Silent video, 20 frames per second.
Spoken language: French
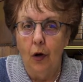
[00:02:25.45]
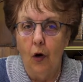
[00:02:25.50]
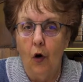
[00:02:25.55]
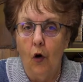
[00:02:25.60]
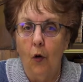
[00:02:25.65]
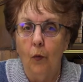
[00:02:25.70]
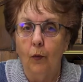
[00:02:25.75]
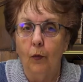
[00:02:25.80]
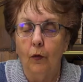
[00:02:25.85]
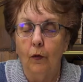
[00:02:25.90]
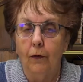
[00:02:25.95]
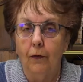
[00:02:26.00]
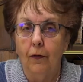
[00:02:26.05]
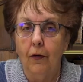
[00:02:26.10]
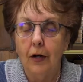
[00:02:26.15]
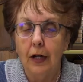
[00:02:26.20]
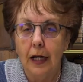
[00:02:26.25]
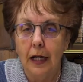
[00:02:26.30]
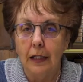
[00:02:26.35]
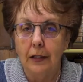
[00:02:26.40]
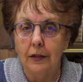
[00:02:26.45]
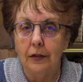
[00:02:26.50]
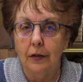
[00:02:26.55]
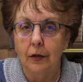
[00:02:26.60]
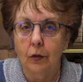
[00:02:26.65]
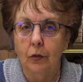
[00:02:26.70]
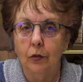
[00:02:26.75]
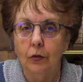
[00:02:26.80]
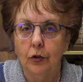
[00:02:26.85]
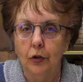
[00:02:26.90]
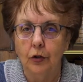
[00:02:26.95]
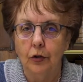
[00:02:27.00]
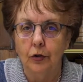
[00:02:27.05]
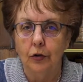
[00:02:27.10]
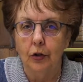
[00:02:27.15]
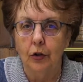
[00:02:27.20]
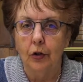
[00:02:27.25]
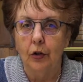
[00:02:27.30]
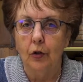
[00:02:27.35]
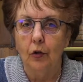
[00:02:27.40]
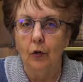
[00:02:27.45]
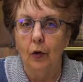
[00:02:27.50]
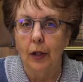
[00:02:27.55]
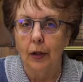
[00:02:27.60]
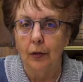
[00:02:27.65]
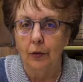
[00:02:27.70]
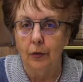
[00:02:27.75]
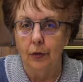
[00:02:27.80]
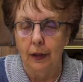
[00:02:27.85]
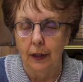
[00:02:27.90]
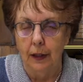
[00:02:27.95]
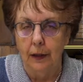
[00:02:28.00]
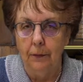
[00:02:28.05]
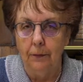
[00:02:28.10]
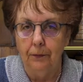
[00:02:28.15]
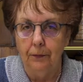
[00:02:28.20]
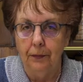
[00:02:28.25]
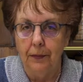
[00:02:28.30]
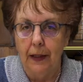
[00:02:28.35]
ont pour vocation de se coaguler